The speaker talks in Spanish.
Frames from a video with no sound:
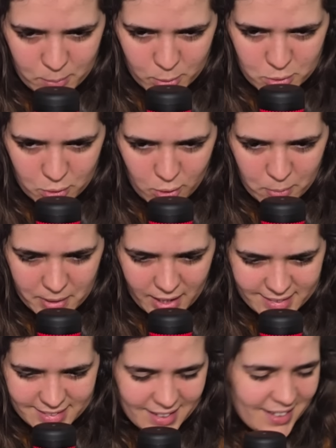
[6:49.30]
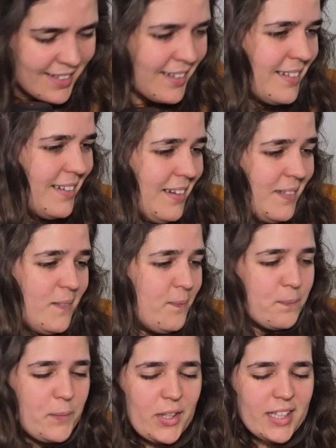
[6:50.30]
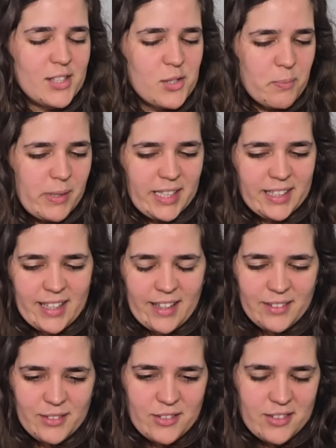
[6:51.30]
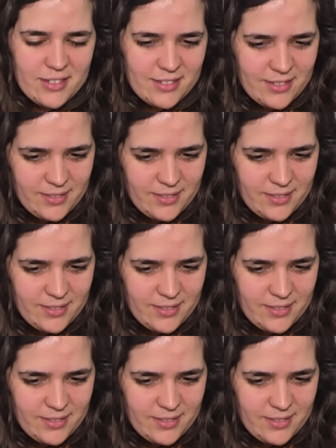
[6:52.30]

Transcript: Tipo, son novias. ¿Por qué te sorprendes tanto?